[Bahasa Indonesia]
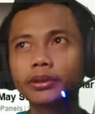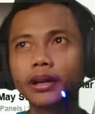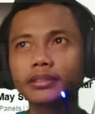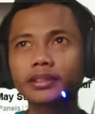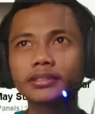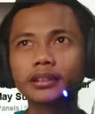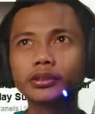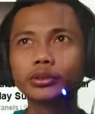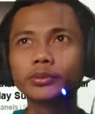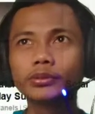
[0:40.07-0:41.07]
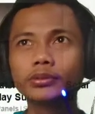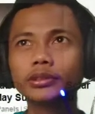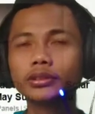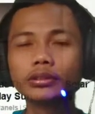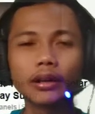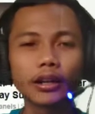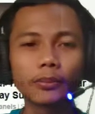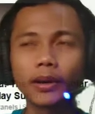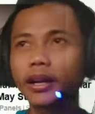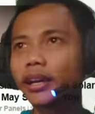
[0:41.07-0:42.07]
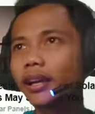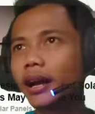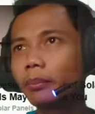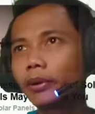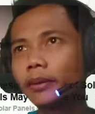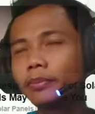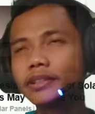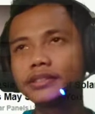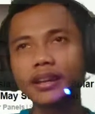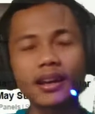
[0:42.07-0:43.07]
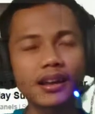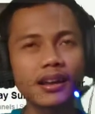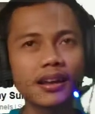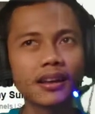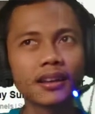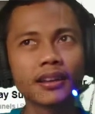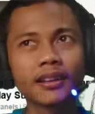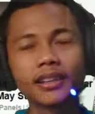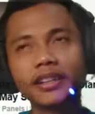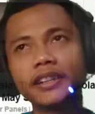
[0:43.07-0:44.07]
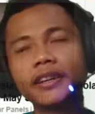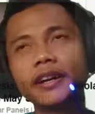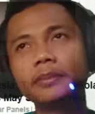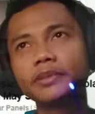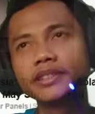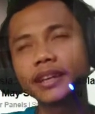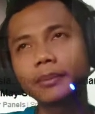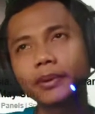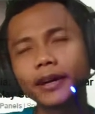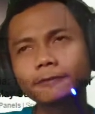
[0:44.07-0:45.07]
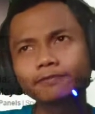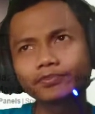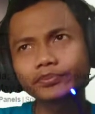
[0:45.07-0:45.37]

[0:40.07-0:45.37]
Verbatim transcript: buka saja YouTube Studio kalau pakai HP bisa ini ya bisa apa